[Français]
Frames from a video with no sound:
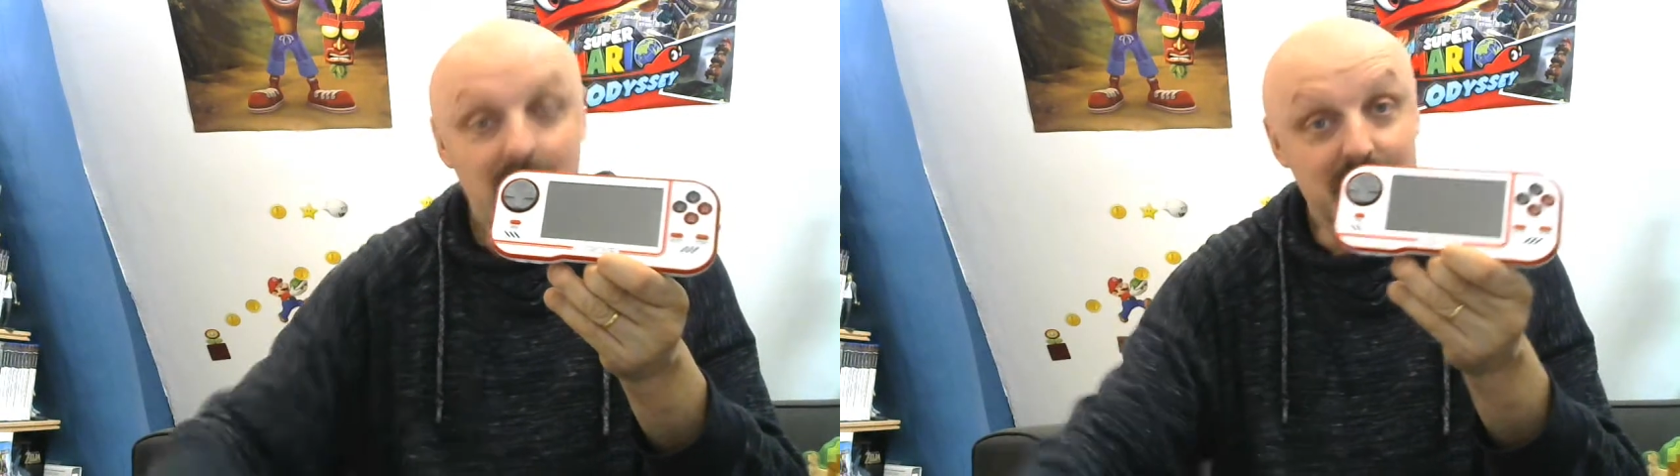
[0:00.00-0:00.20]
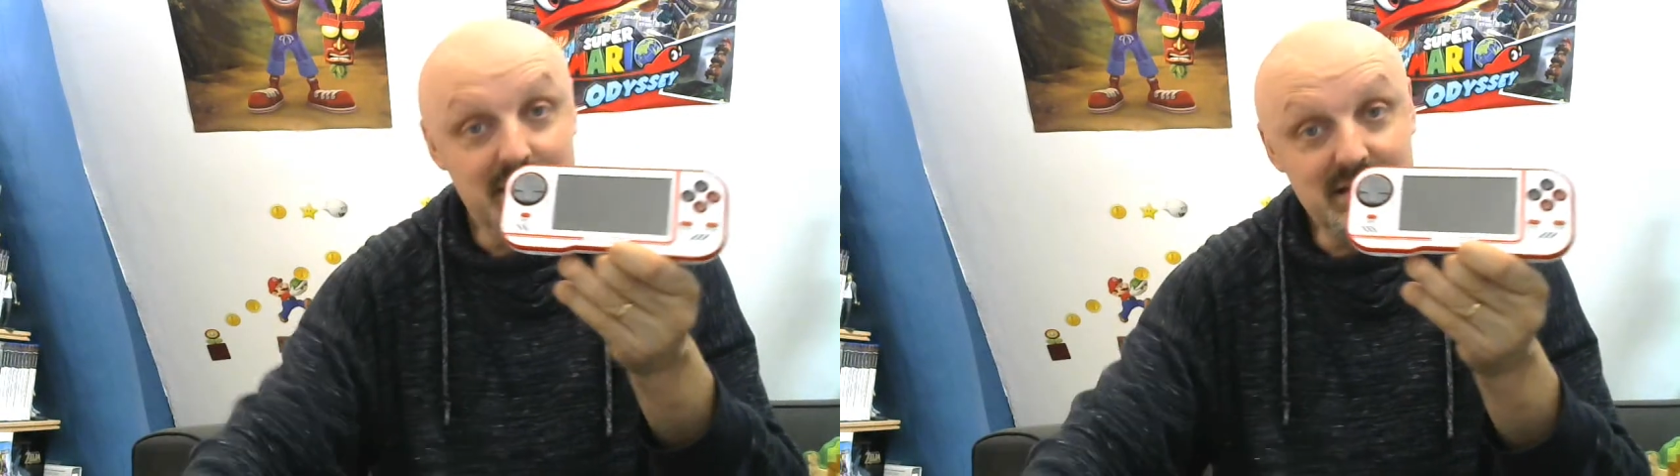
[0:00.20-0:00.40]

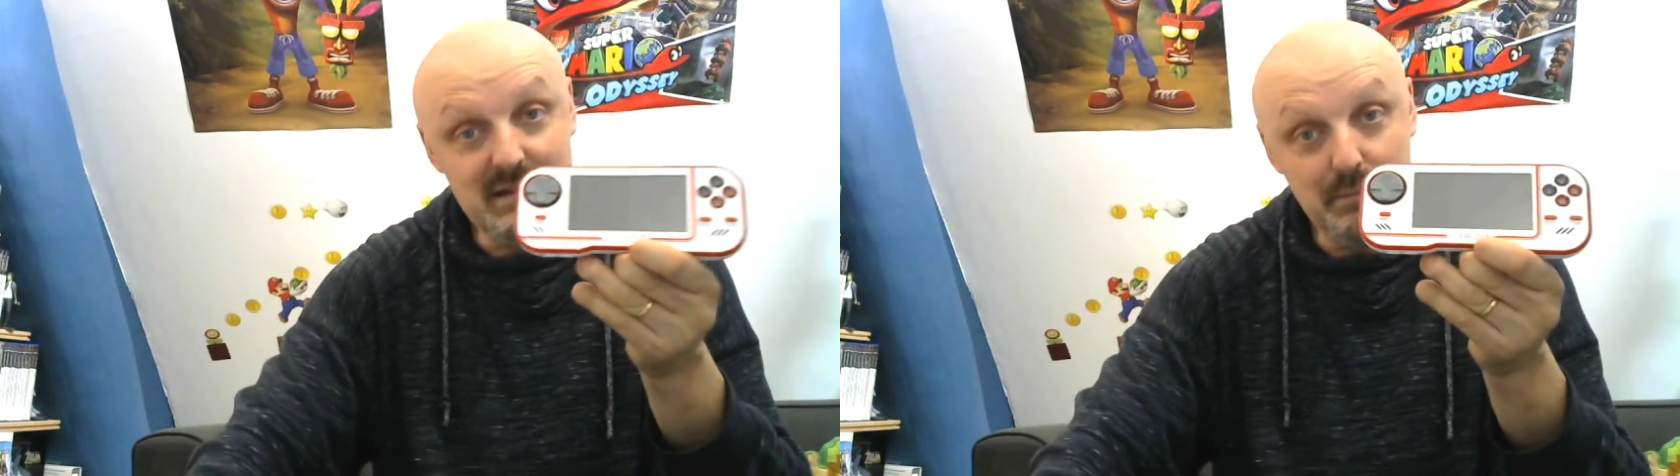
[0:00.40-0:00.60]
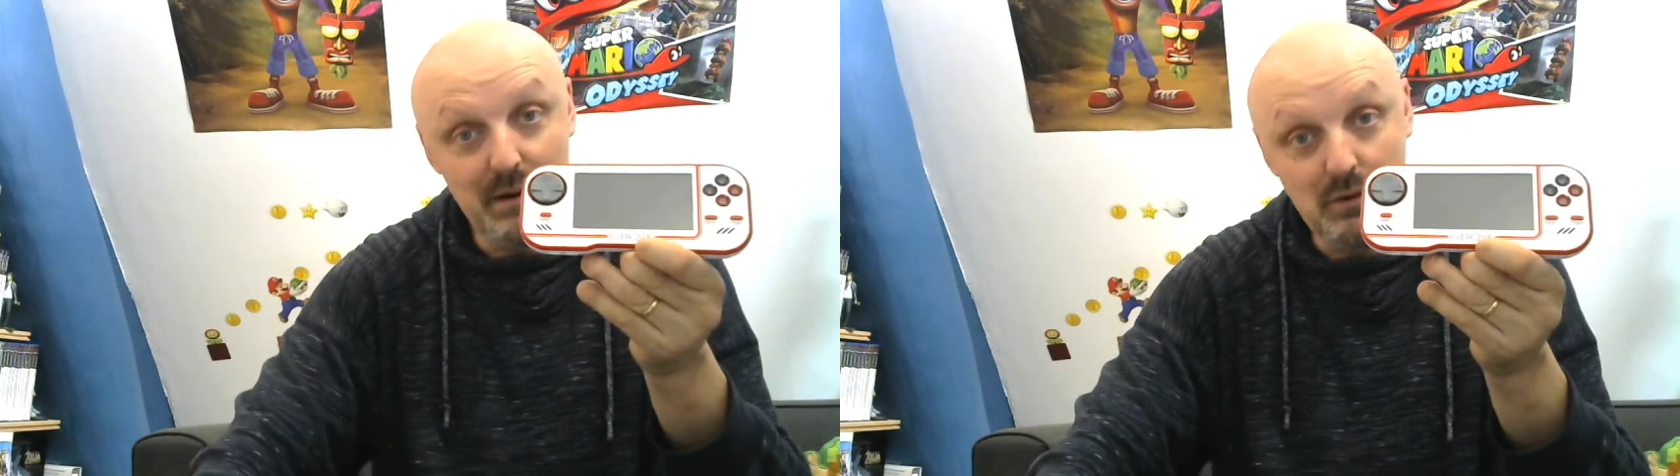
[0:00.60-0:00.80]

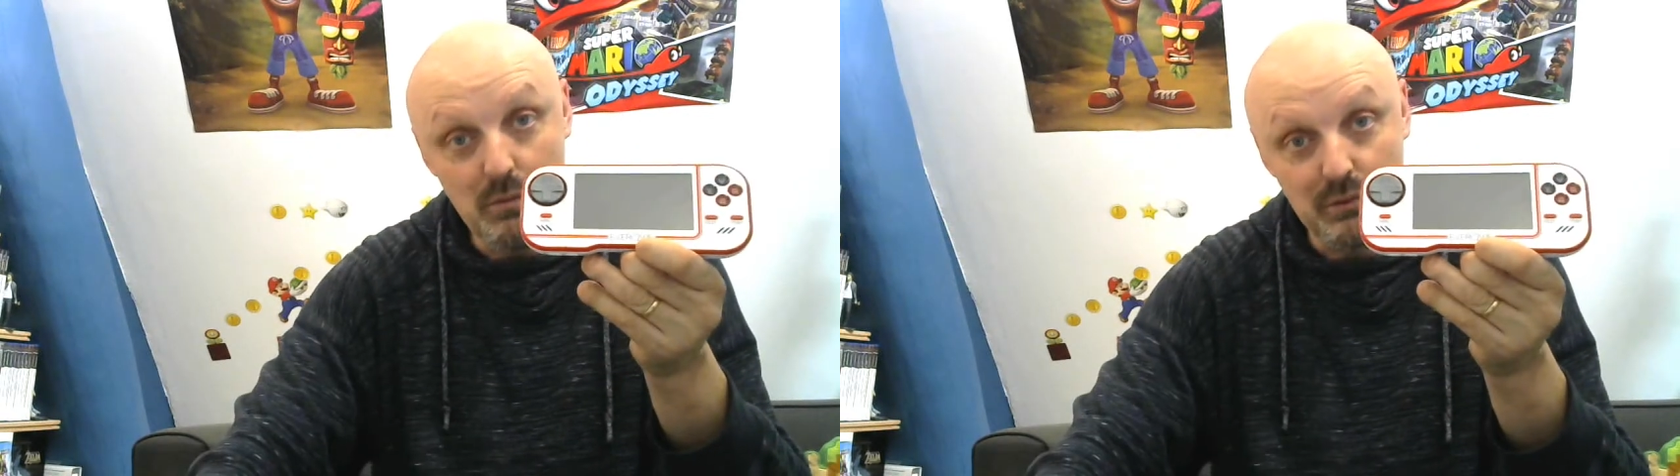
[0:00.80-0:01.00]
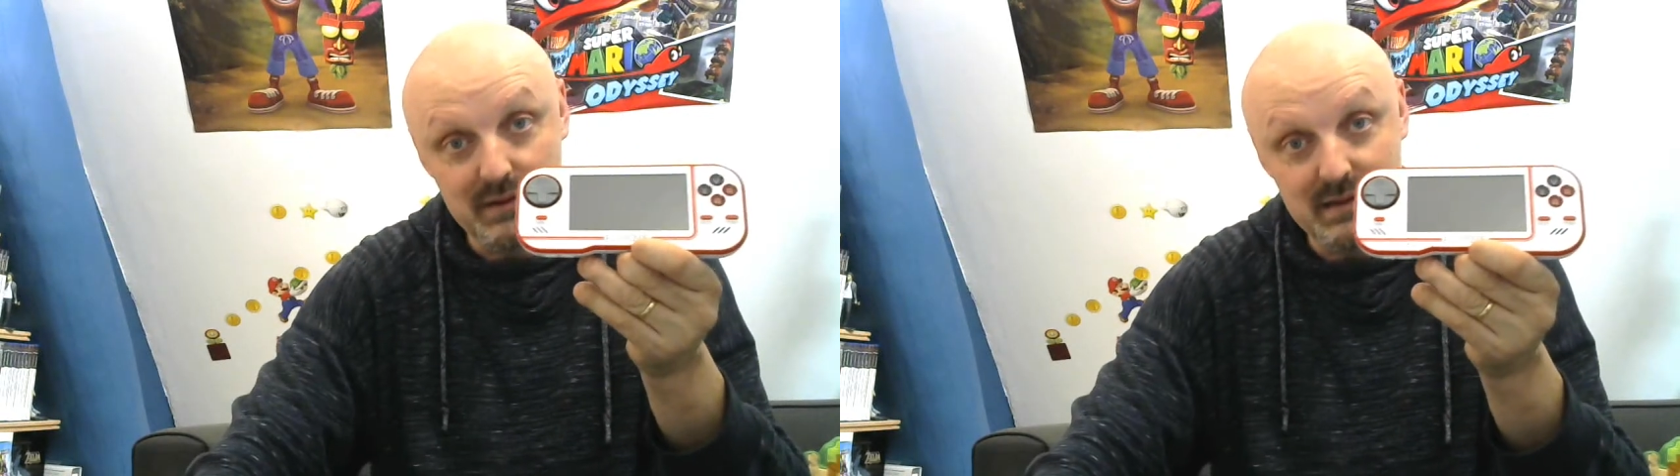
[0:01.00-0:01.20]
n'hésitez pas à
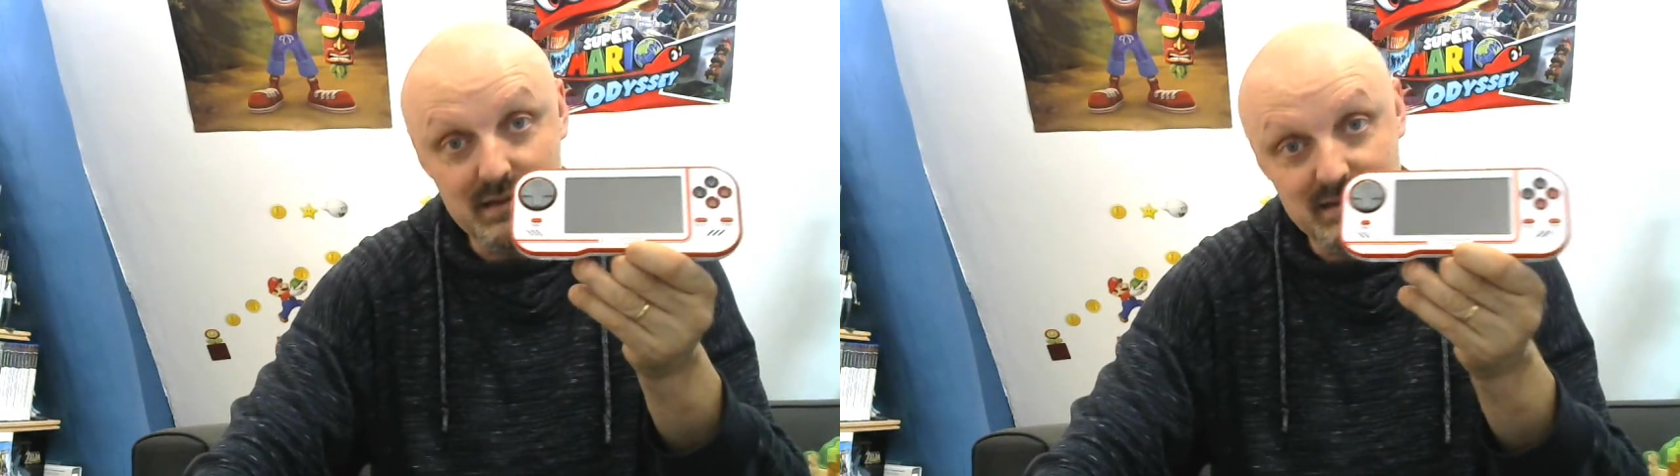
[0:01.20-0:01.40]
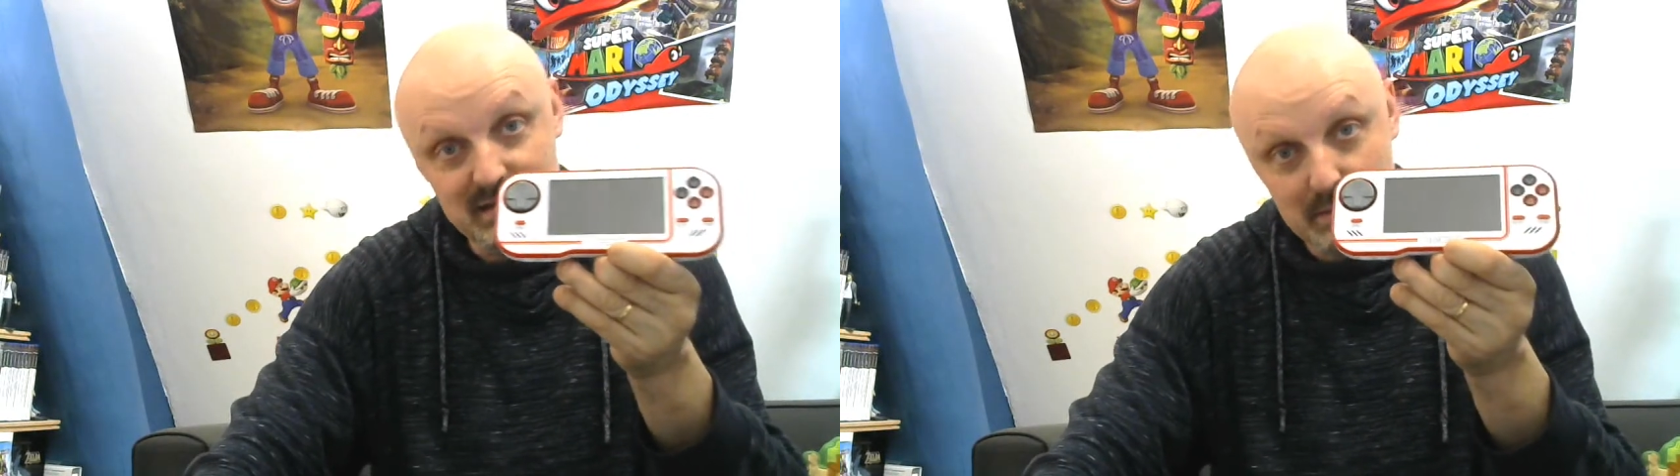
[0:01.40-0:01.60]
commenter,
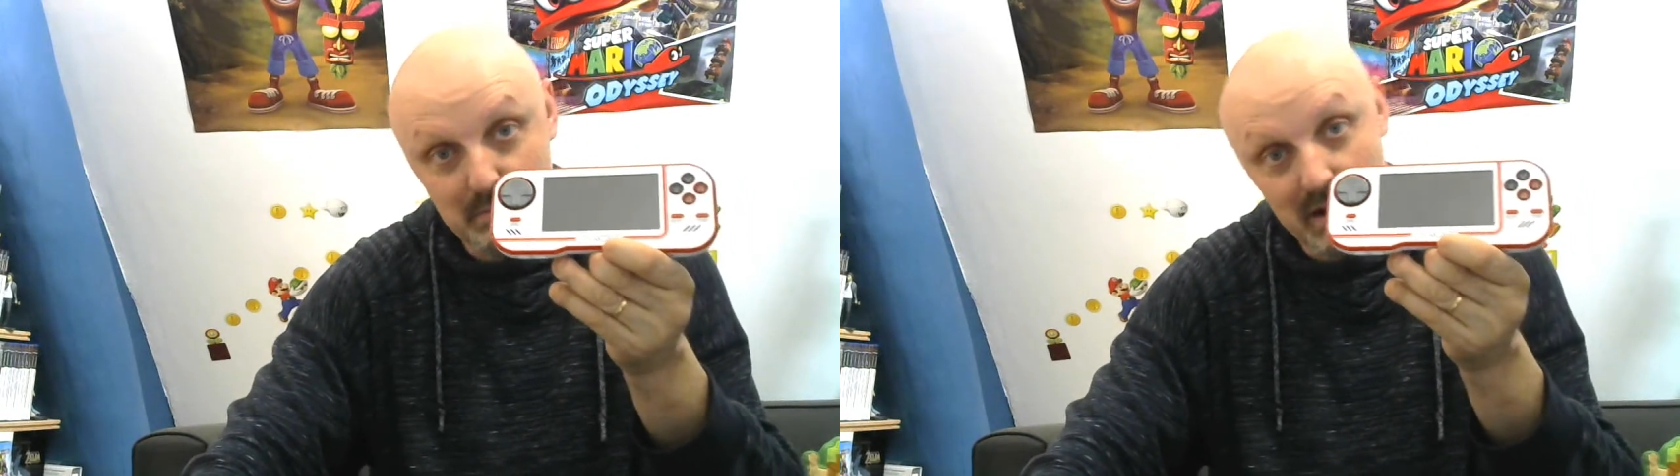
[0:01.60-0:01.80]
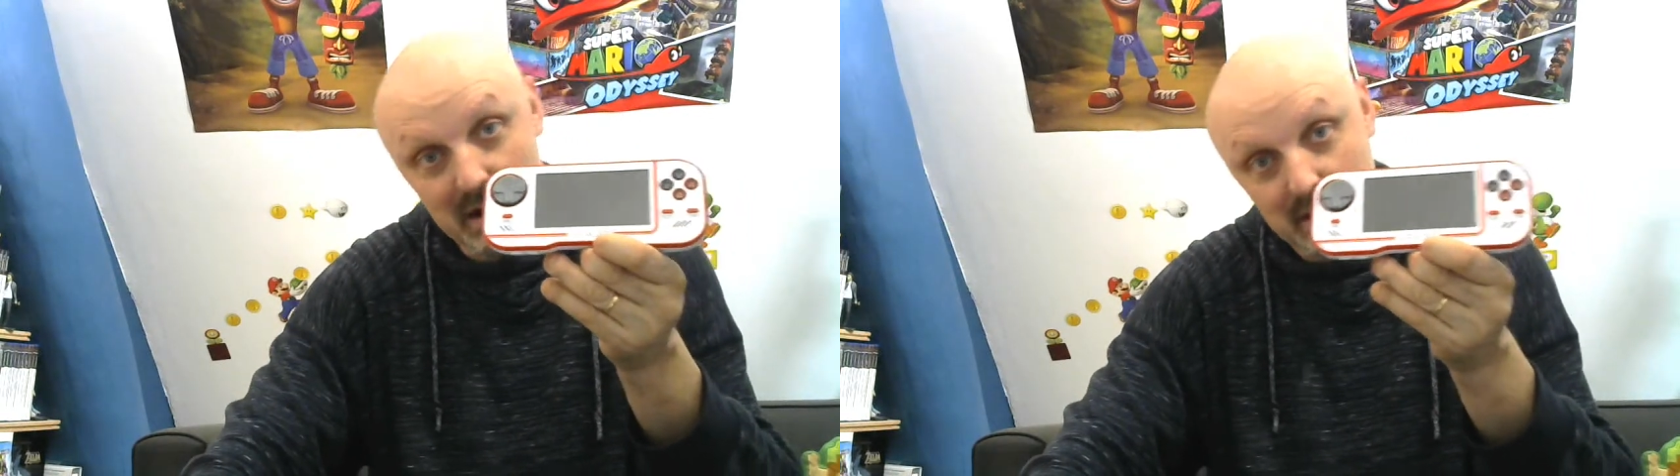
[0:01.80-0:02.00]
n'hésitez
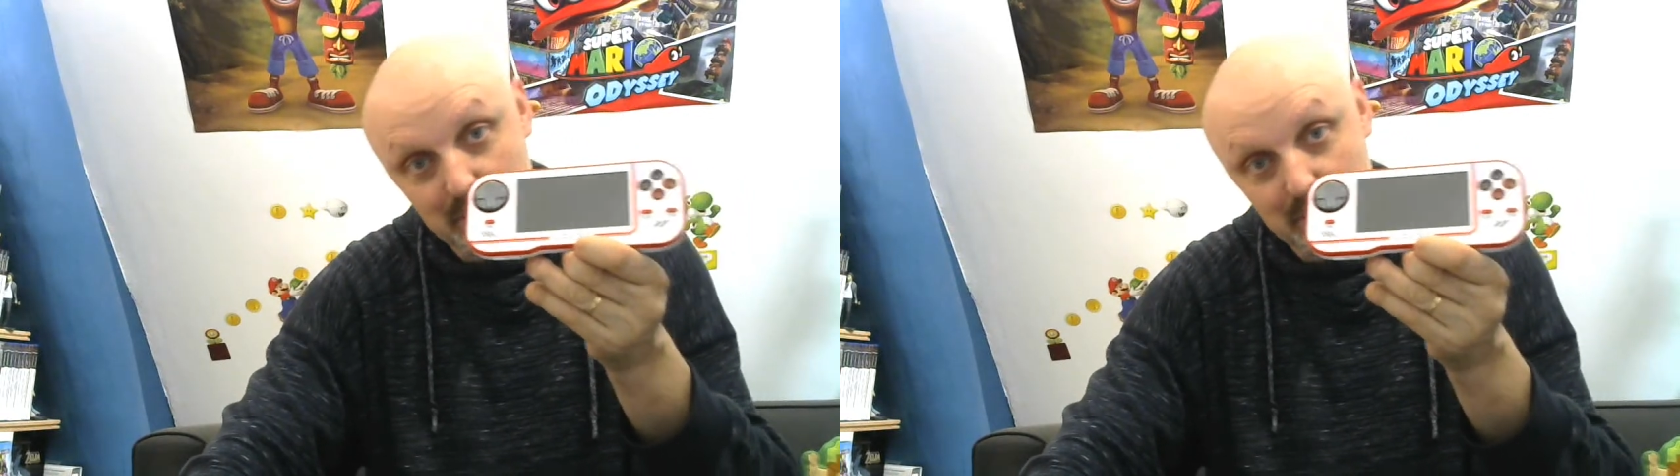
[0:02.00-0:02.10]
pas